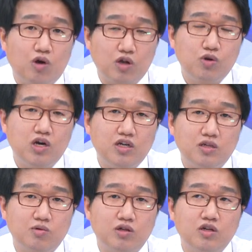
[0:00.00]
완화가
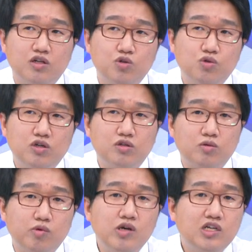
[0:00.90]
되면 그동안 어떻게
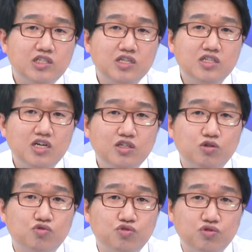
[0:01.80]
보면 승자의
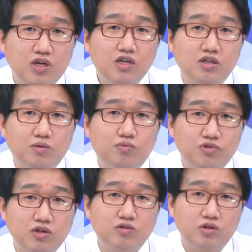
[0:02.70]
저주의 이런
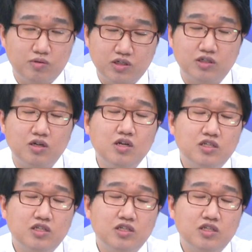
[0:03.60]
프로그램 그